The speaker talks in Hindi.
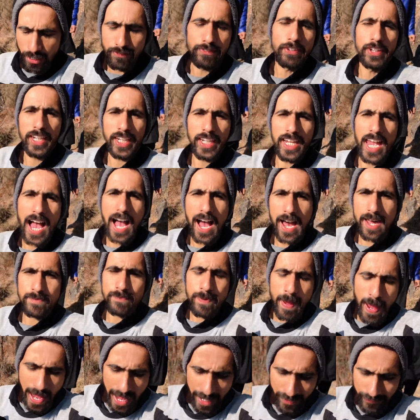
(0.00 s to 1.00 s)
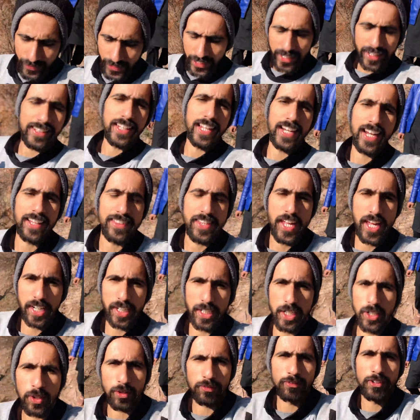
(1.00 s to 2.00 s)
वी आर बैक विद अनदर
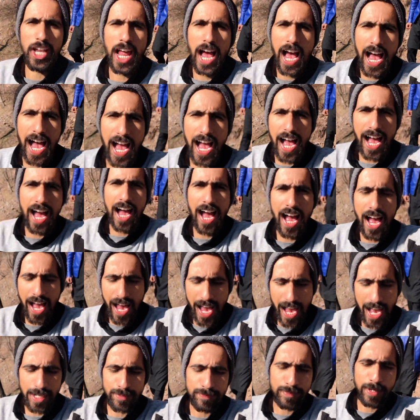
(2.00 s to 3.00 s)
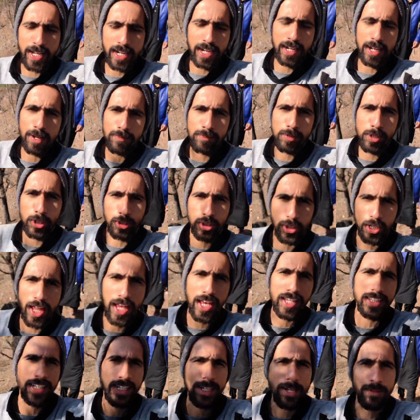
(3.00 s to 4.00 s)
न्यू ब्लॉग मेरे लब
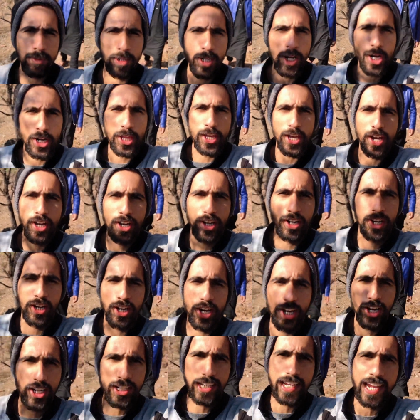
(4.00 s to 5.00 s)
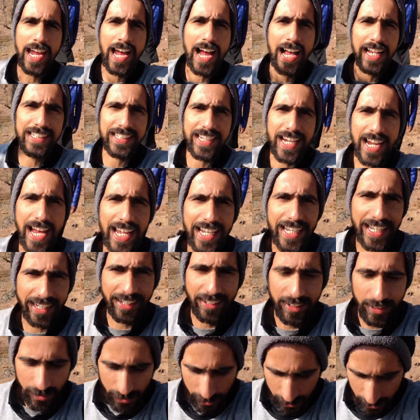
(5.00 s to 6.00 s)
लुकड़े तो लब लड़ियो क्या
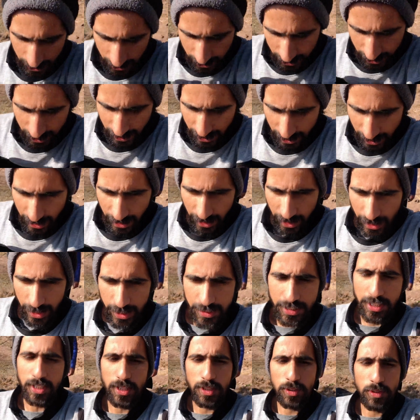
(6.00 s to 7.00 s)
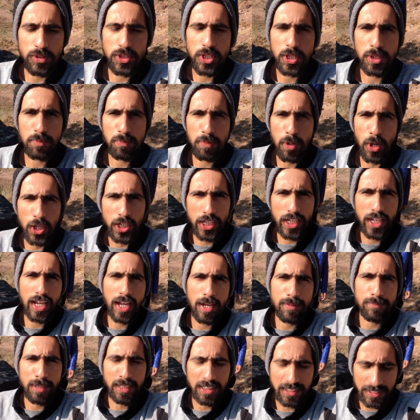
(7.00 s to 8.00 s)
चालन इतनी ऊंची बोलने
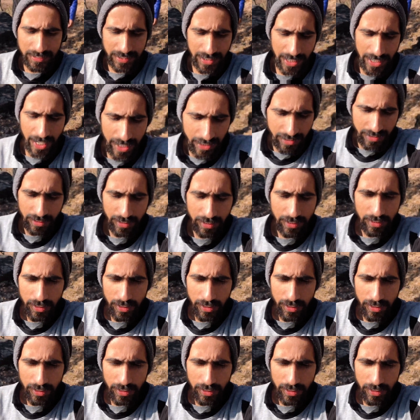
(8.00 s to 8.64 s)
का मकसद